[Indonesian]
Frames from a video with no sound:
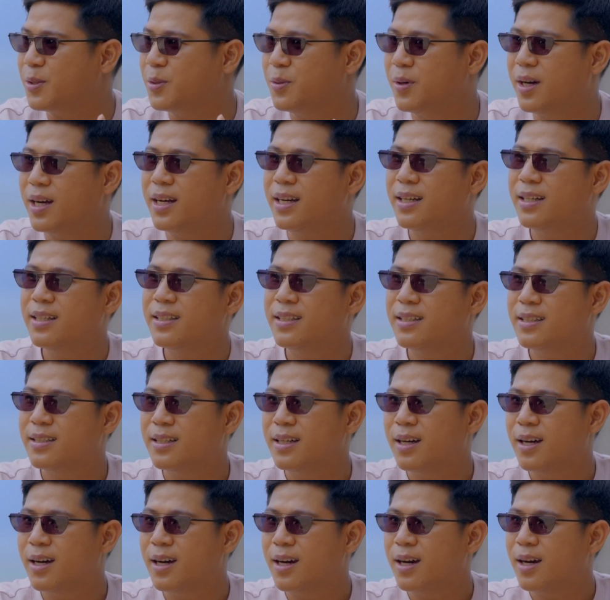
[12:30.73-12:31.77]
gue
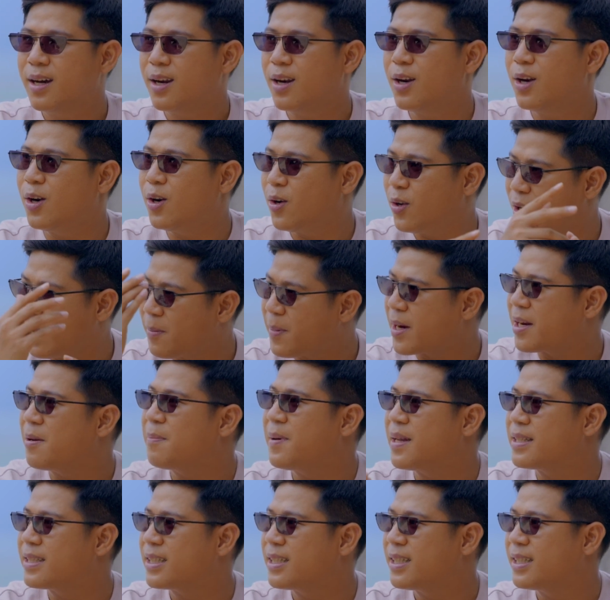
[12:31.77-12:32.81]
lu yang paling
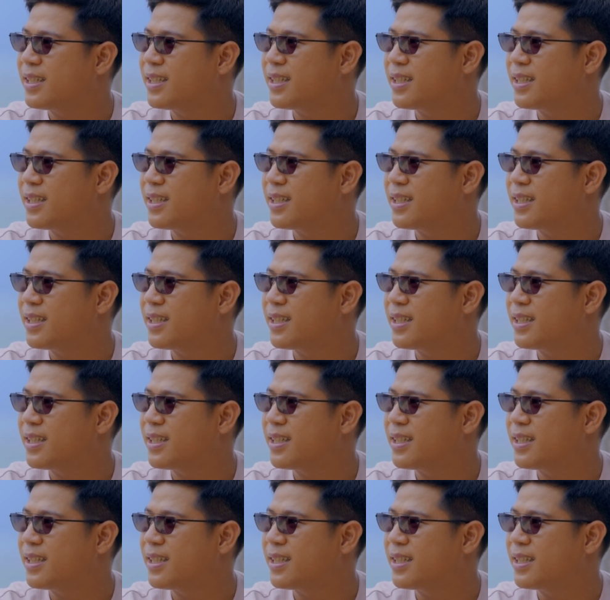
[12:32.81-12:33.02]
depan sih